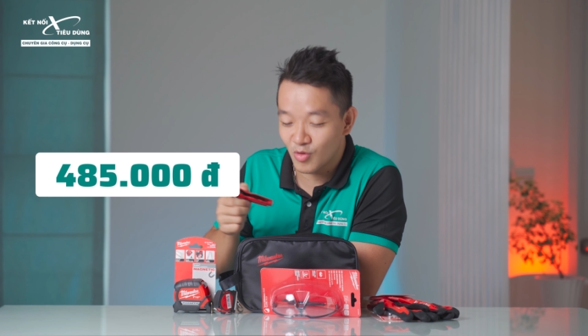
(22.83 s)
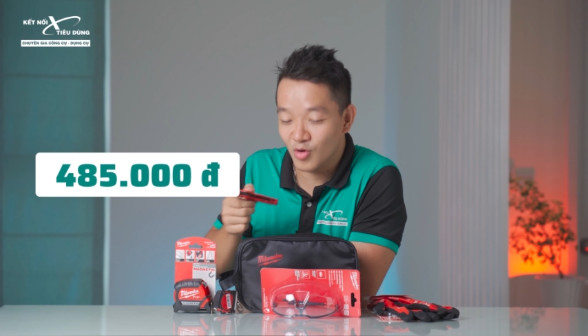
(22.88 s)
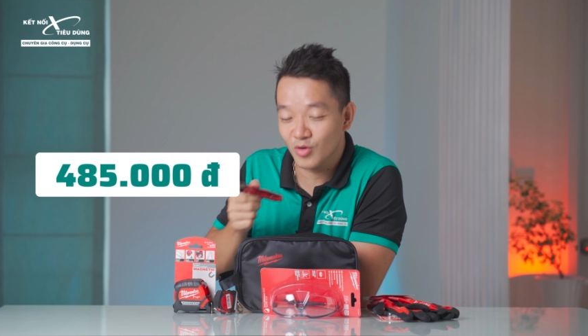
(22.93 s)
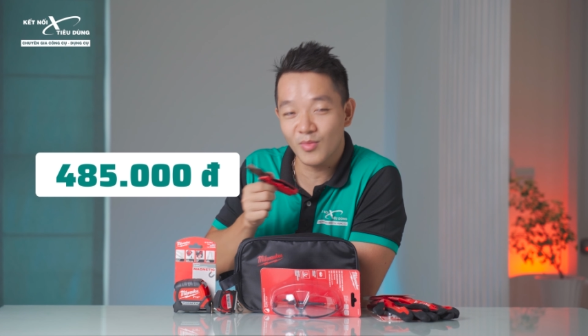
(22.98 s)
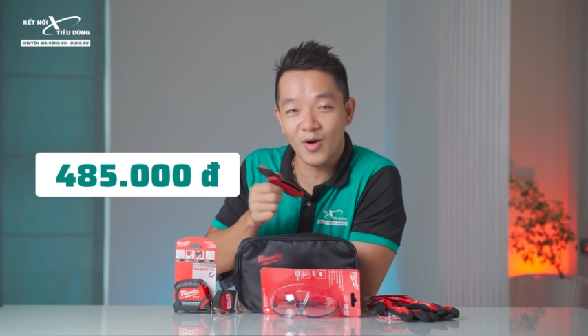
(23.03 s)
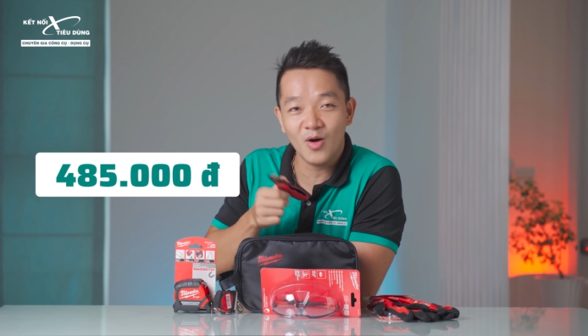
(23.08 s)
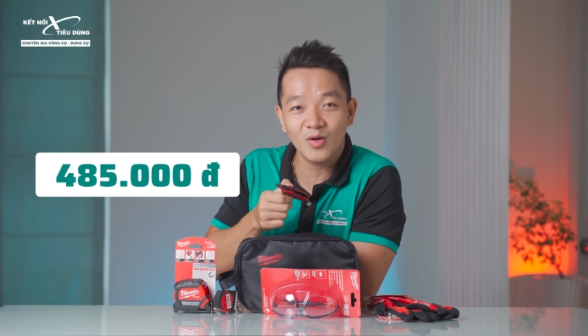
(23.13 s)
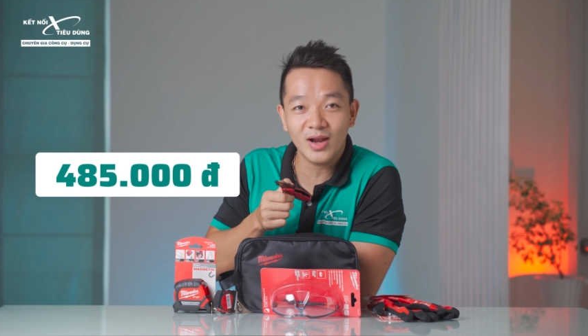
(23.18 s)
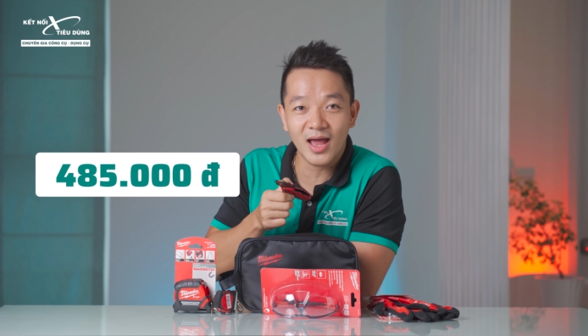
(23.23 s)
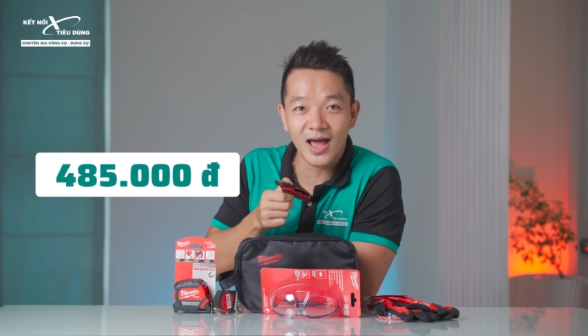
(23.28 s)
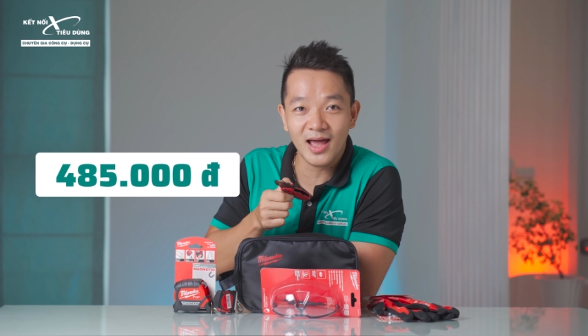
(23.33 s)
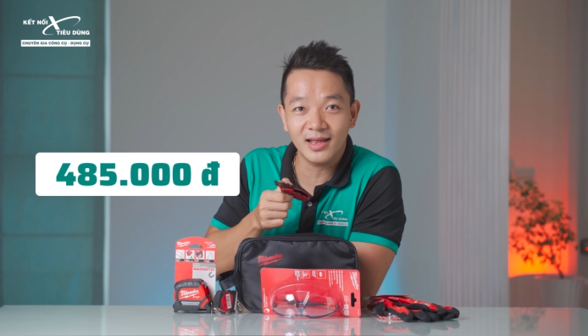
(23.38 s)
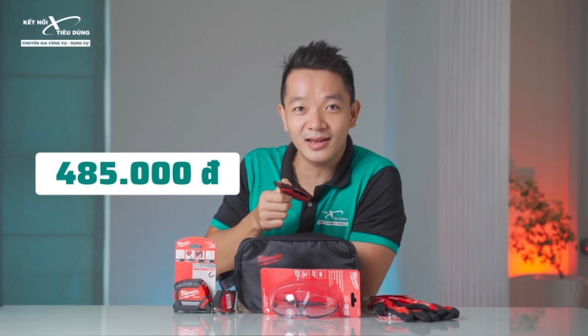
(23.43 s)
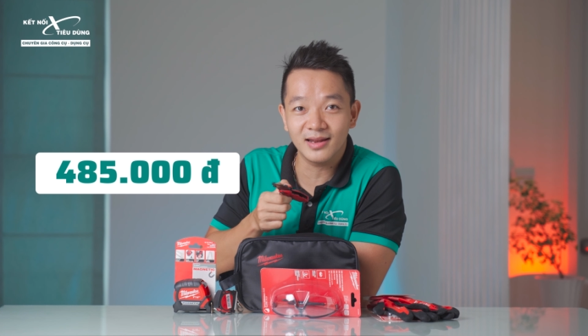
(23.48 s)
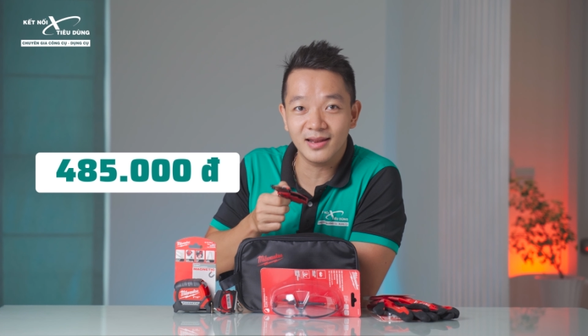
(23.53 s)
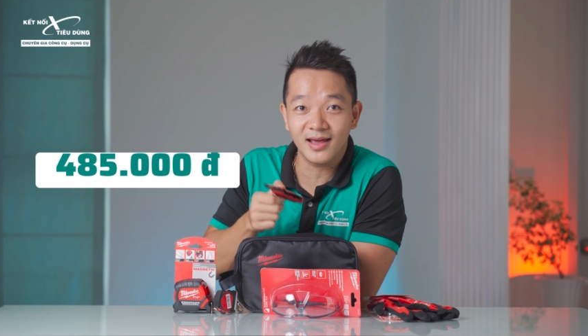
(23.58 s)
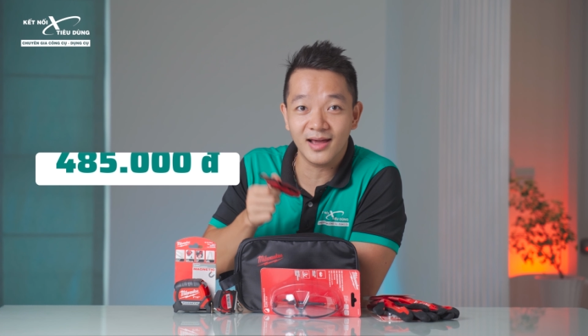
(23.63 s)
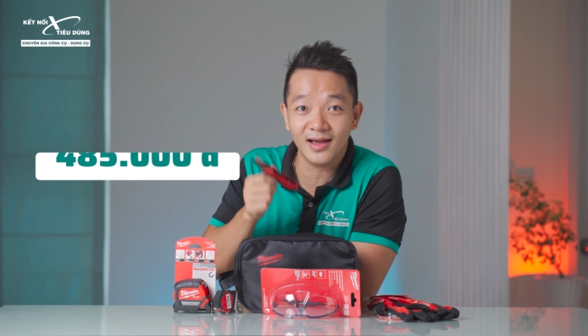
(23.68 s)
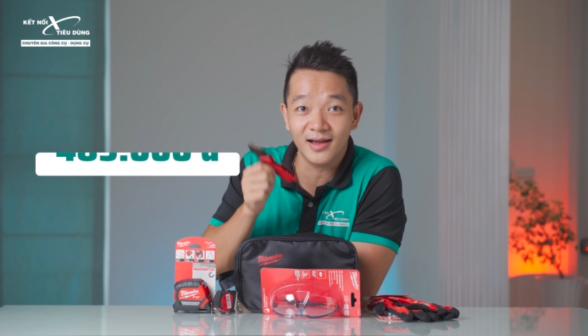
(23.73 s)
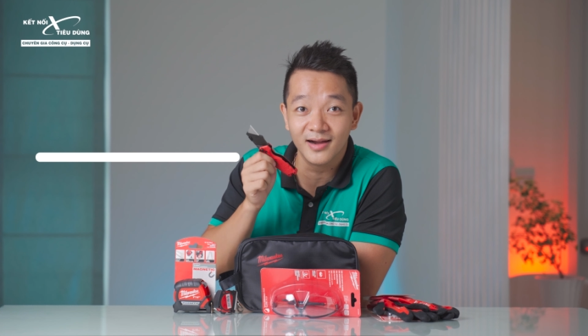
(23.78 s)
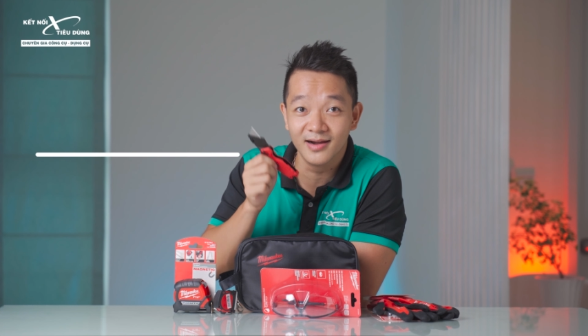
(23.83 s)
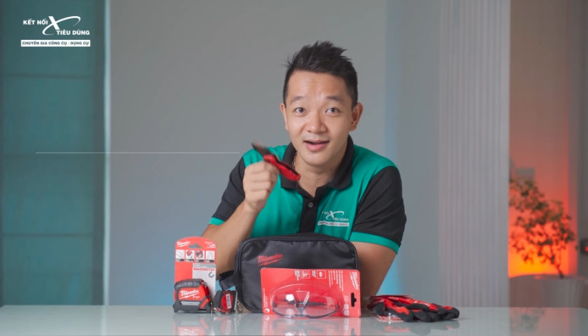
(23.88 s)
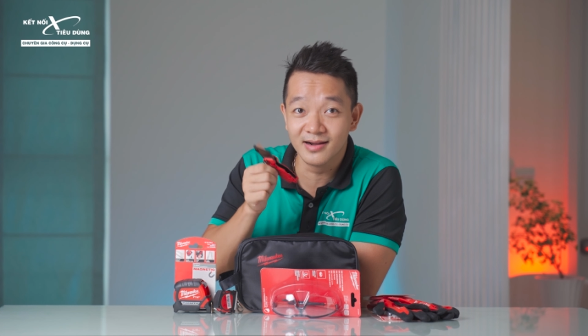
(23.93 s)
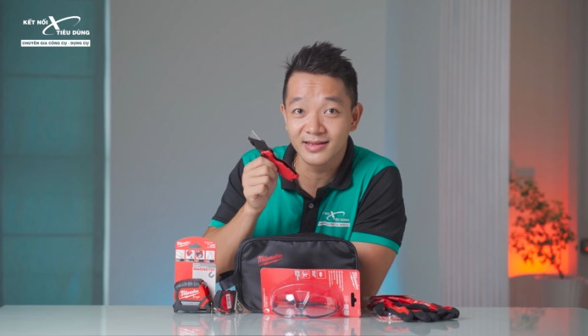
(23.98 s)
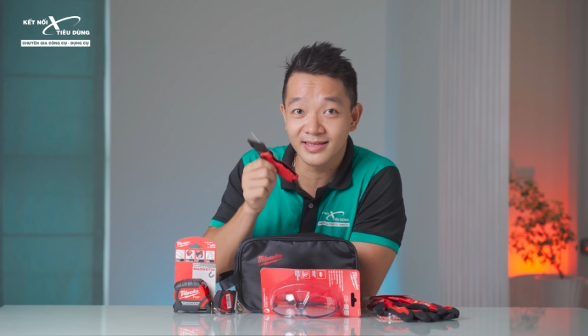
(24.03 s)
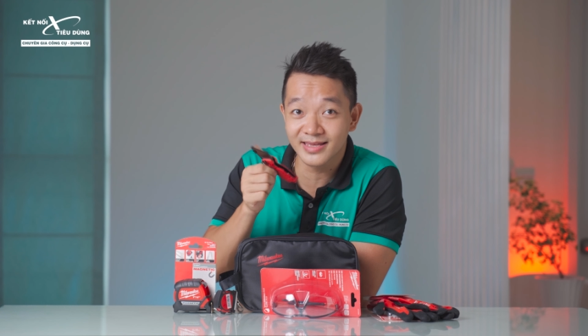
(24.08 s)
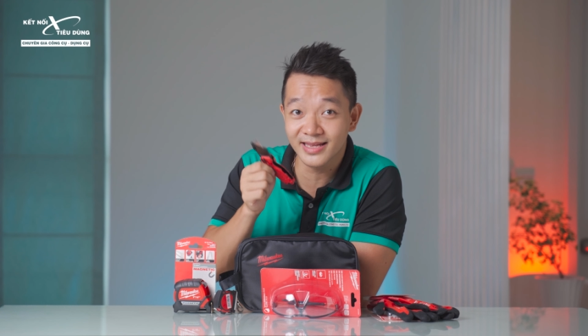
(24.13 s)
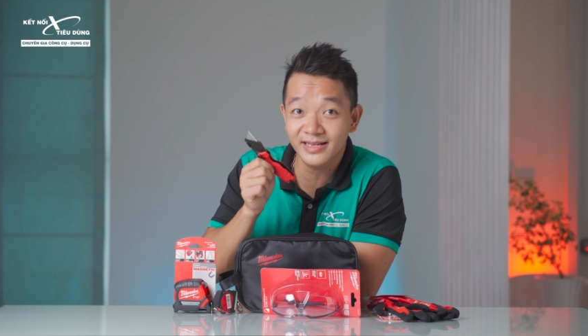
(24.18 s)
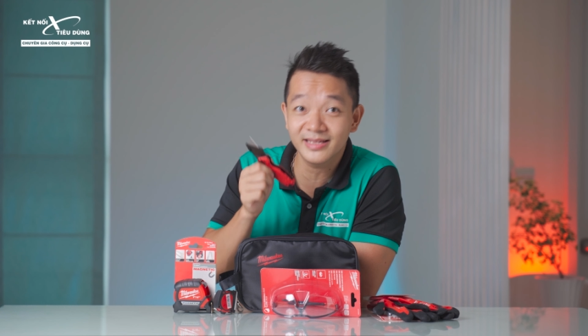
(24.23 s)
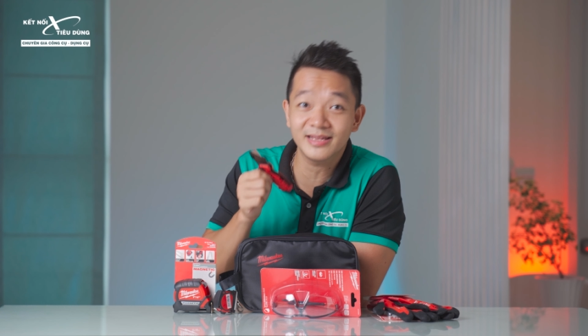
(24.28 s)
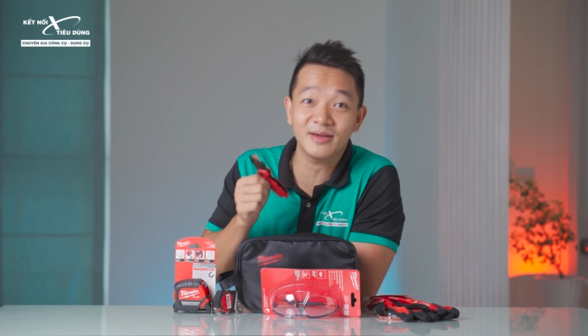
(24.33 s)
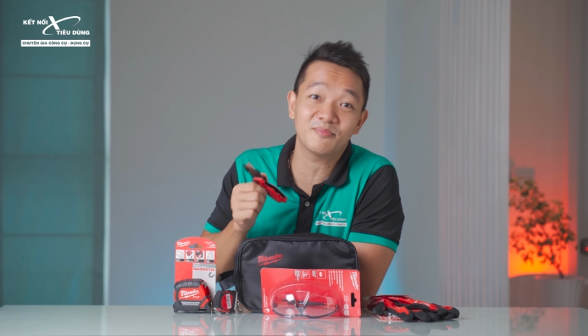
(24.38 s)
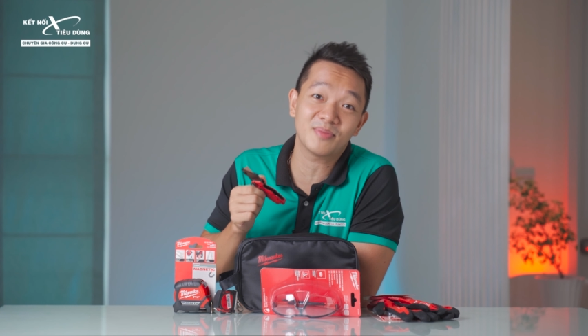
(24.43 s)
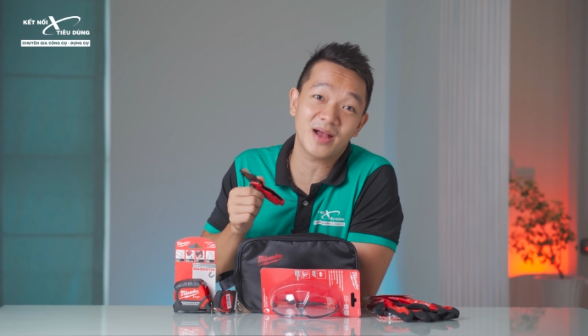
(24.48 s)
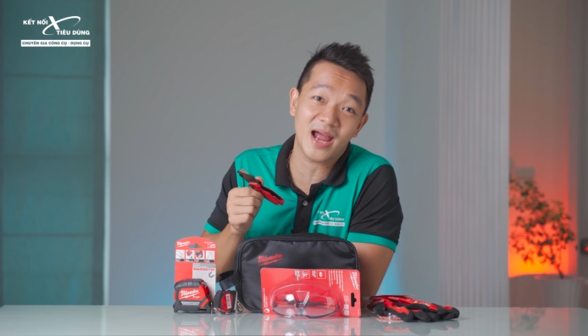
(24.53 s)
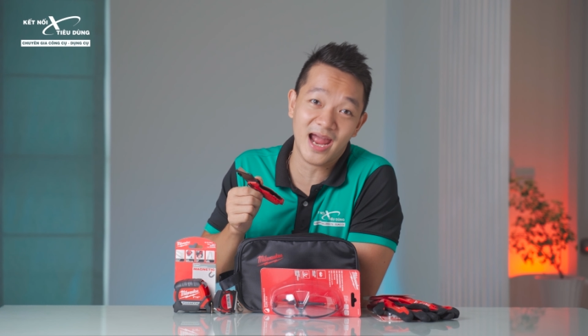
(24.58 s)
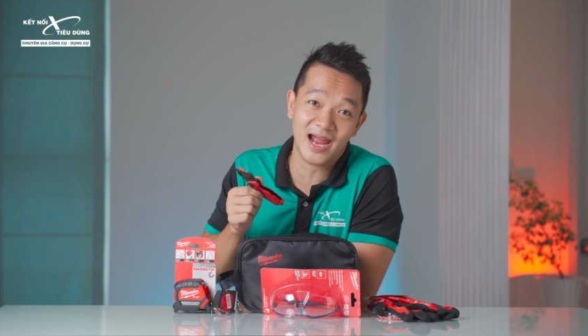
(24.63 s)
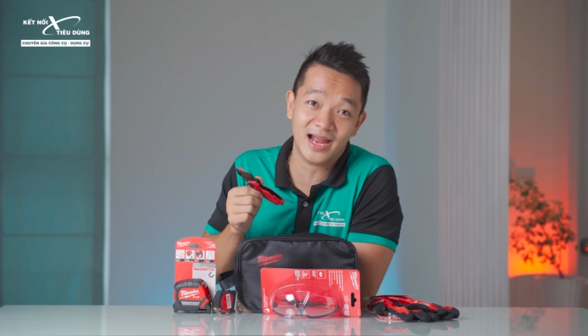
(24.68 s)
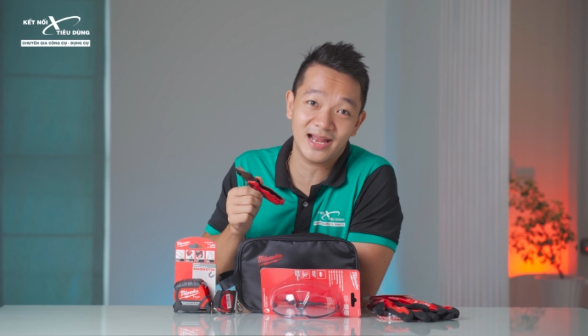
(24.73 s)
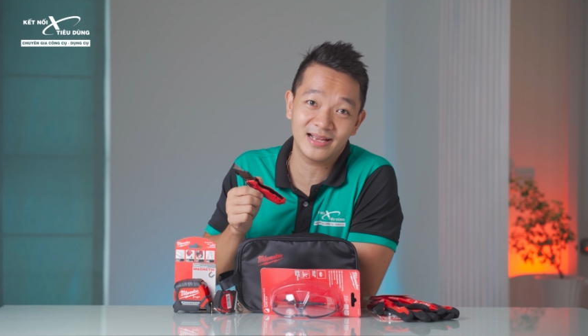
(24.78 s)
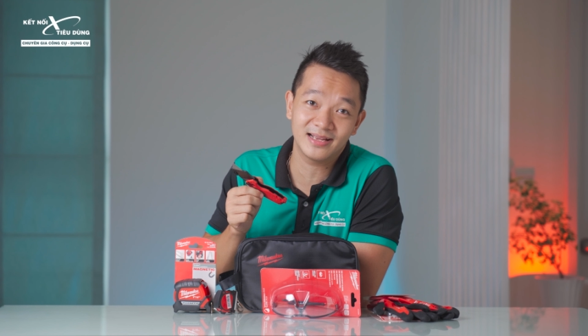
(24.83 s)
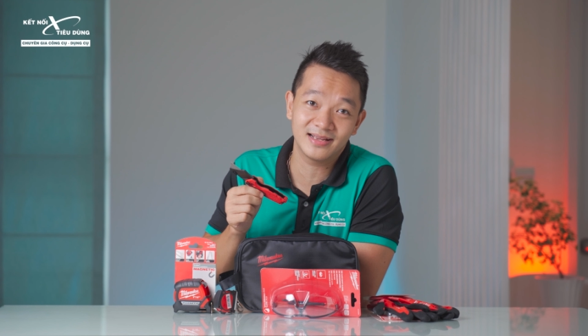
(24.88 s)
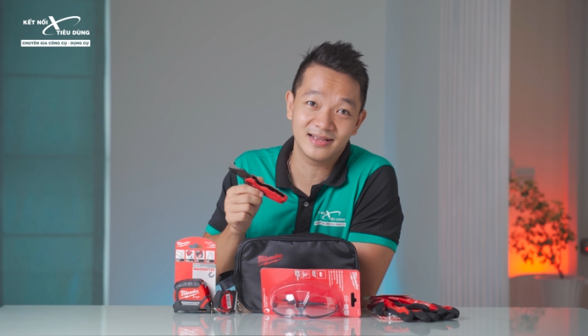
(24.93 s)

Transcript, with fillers: mỗi món lại là hơn 900 ngàn